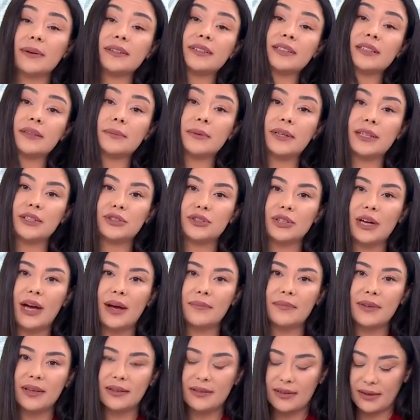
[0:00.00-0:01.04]
kıymetini
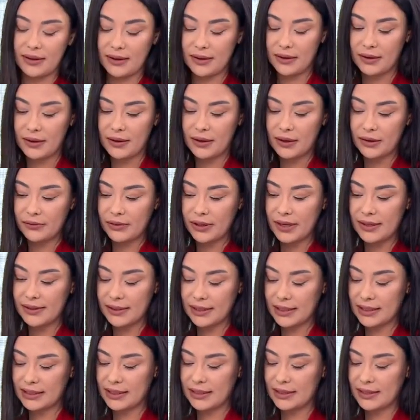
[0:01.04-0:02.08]
bileceğim dedi.
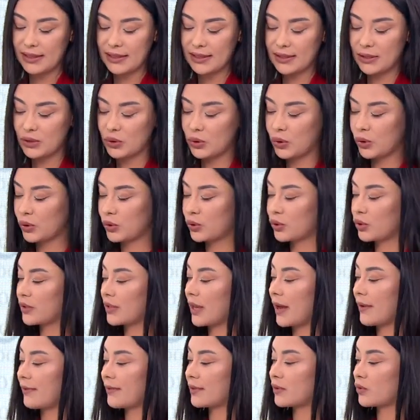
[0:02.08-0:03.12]
Fanatik gazetesinin dördüncü
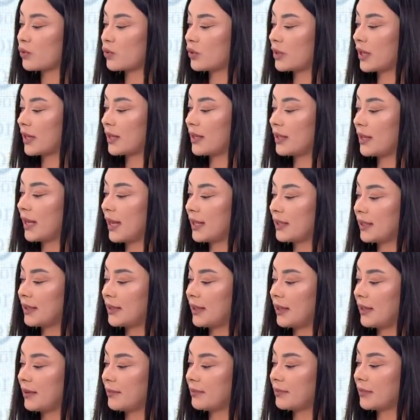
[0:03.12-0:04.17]
sayfası üzerinden
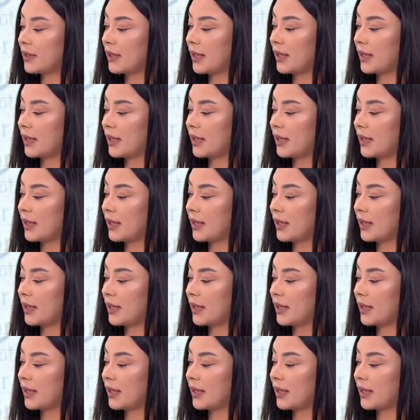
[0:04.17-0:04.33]
gidelim.